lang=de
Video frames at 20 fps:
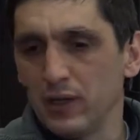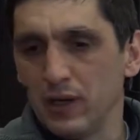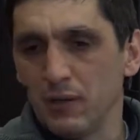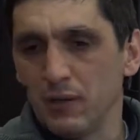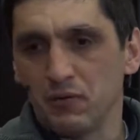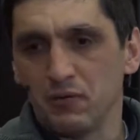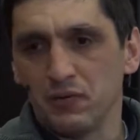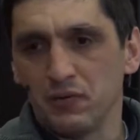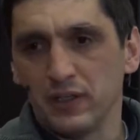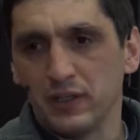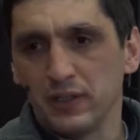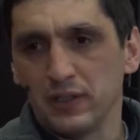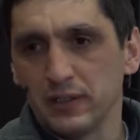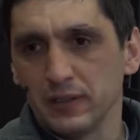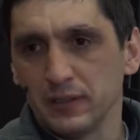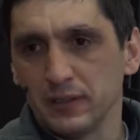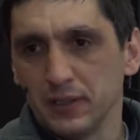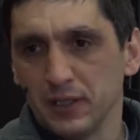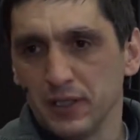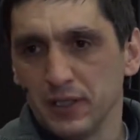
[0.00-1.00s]
Aber wir
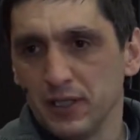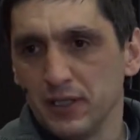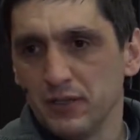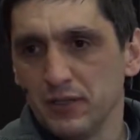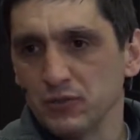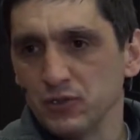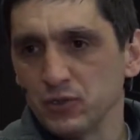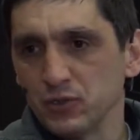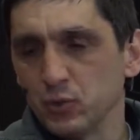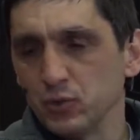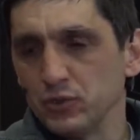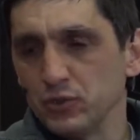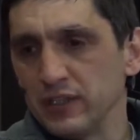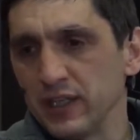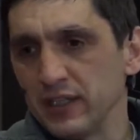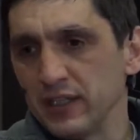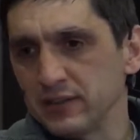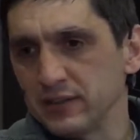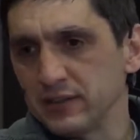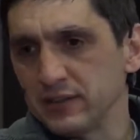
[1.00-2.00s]
hier versuchen, die,
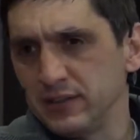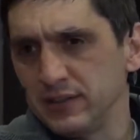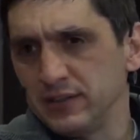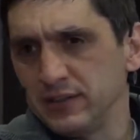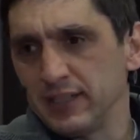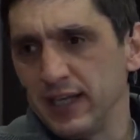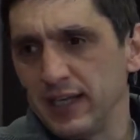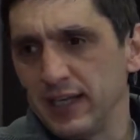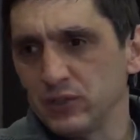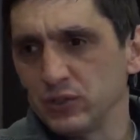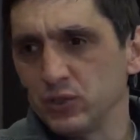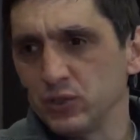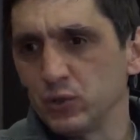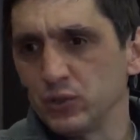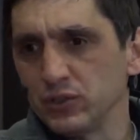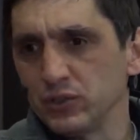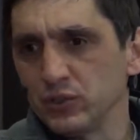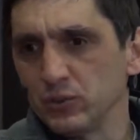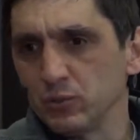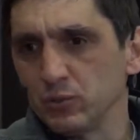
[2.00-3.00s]
die Zeit zu
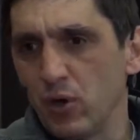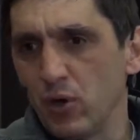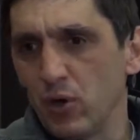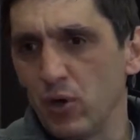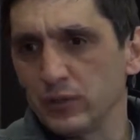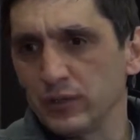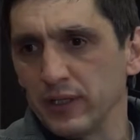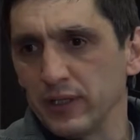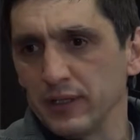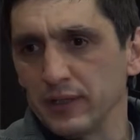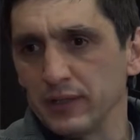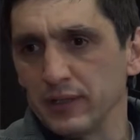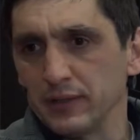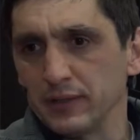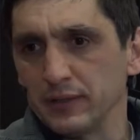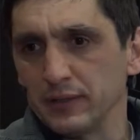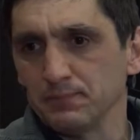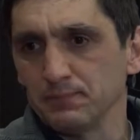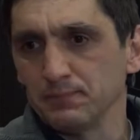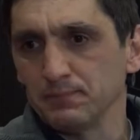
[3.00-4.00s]
nutzen, um auch dann
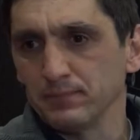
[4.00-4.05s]
äh,